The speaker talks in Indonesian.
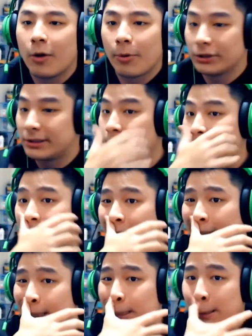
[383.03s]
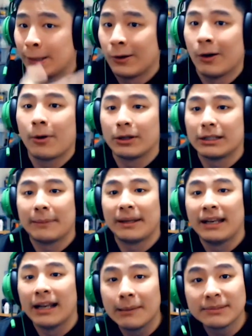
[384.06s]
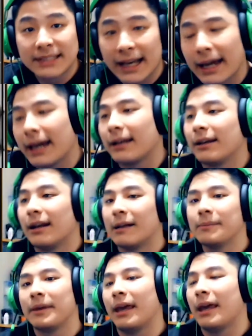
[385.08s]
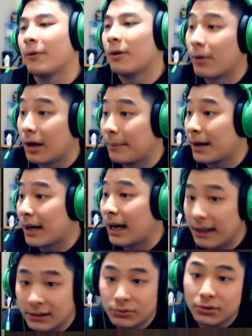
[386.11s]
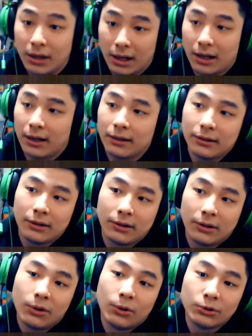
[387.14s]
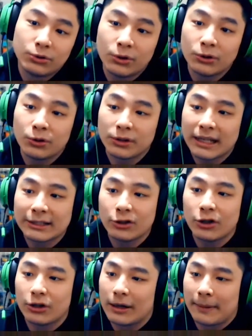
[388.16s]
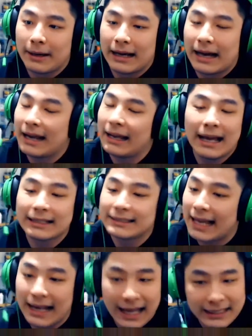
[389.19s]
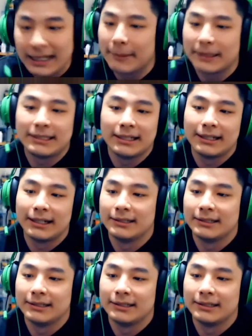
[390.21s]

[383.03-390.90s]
ngobrol semuanya ngobrol sama yang di dalam chat dalam game ngobrol sama kalian juga ujung-ujungnya tuh ada yang salah aja pasti